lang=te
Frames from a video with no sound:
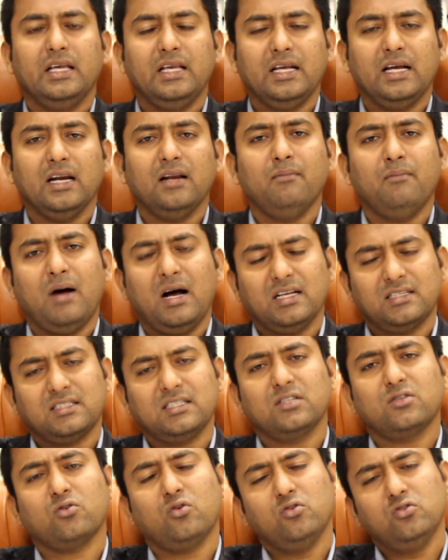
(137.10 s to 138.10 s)
ఇక్కడ
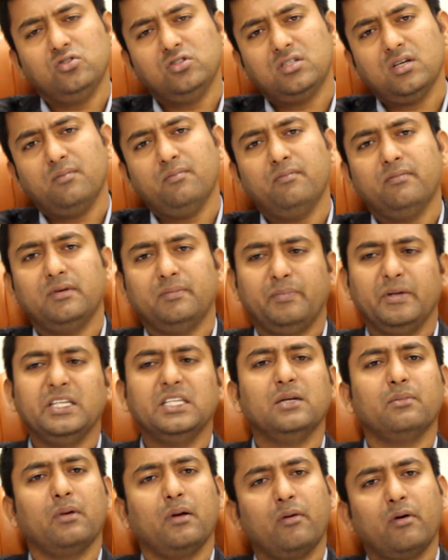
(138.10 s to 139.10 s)
మాస్టర్స్ కొంచెం పీజీ
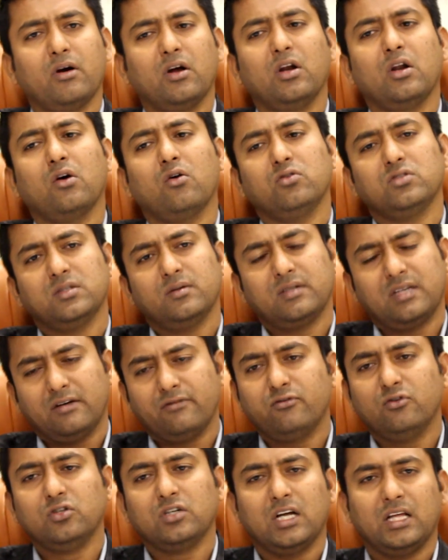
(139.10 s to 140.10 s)
డిప్లొమా కన్నా కొంచెం
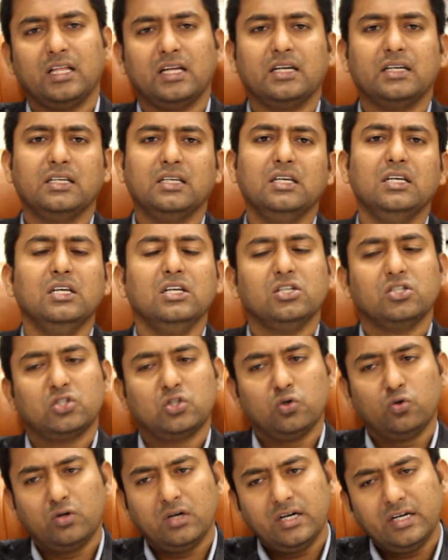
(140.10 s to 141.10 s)
టఫ్ ఉంటుందండి
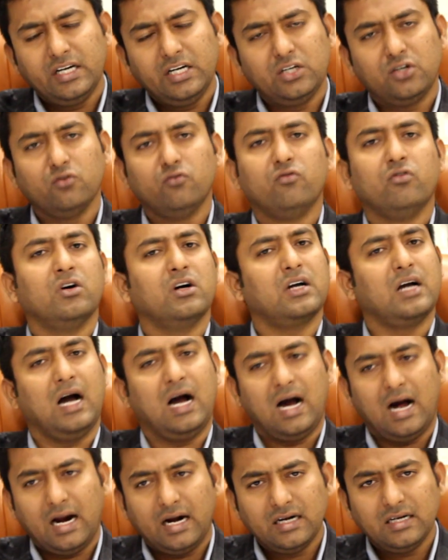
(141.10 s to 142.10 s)
స్టూడెంట్ నీడ్ టు వర్క్
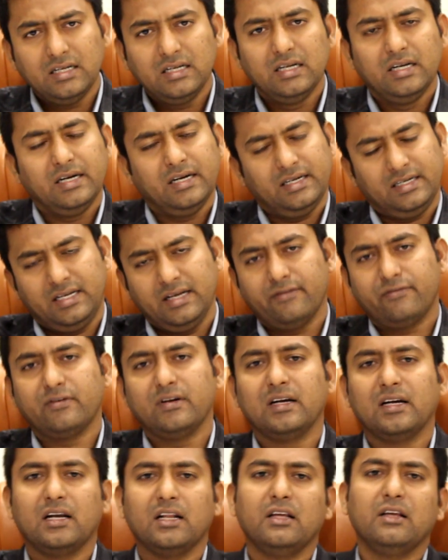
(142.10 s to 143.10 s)
హార్డ్
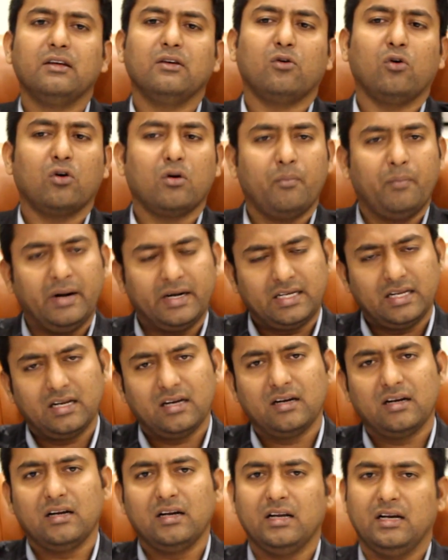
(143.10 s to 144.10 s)
డెఫినెట్లీ ఒక బెటర్
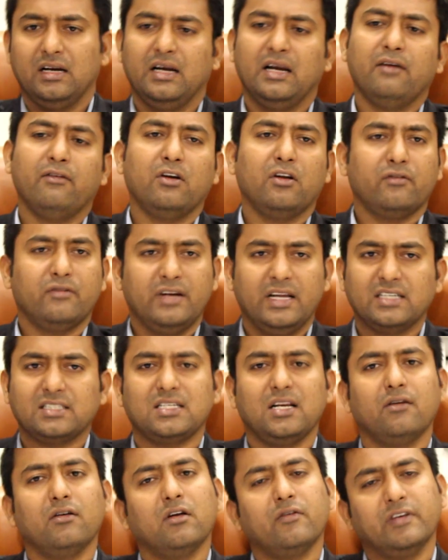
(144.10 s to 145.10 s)
లెవెల్ ఆఫ్ నెక్స్ట్
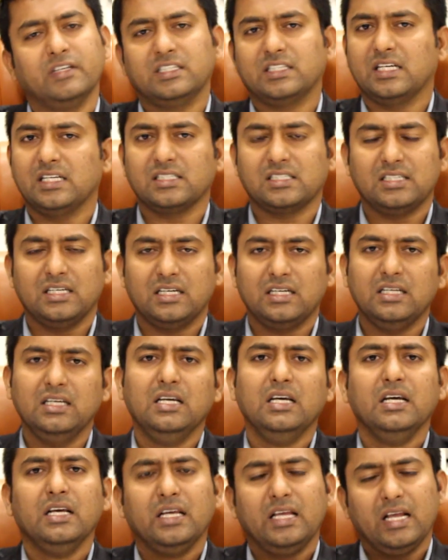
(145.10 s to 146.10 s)
లెవెల్ ఆఫ్ ఎడ్యుకేషన్ అండి
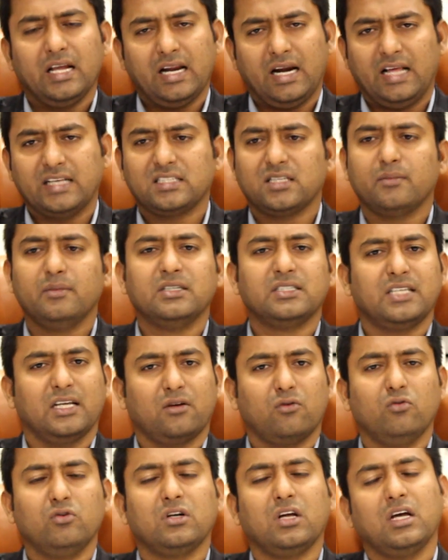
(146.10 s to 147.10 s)
ఇక్కడ అసైన్మెంట్స్
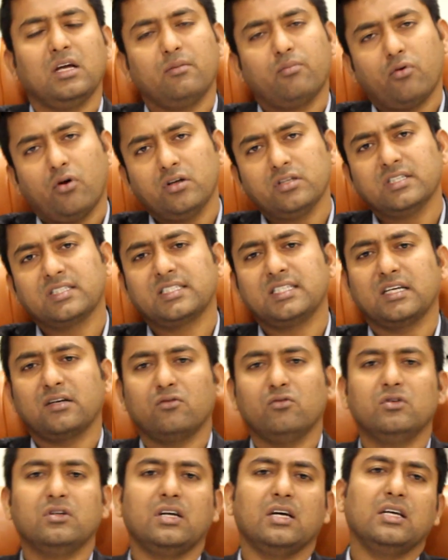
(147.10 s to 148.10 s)
ఎక్కువ ఉంటాయి ప్రాజెక్ట్స్
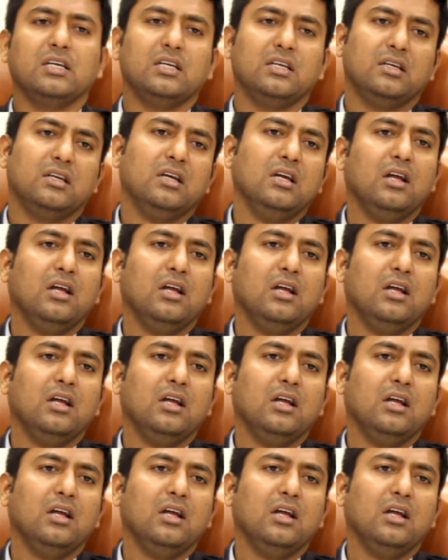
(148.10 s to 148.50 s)
ఎక్కువ ఉంటాయి